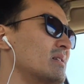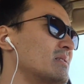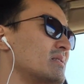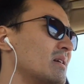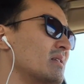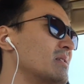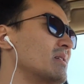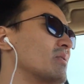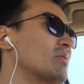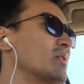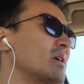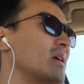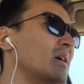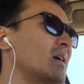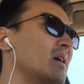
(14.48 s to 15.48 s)
サンディエゴ
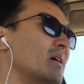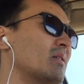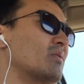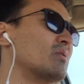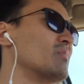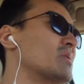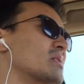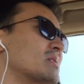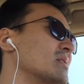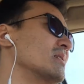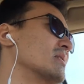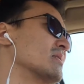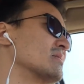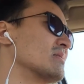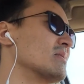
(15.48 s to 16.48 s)
に、えー、おりまして
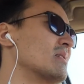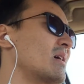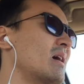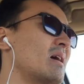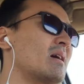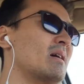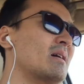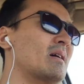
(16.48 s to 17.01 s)
ですね、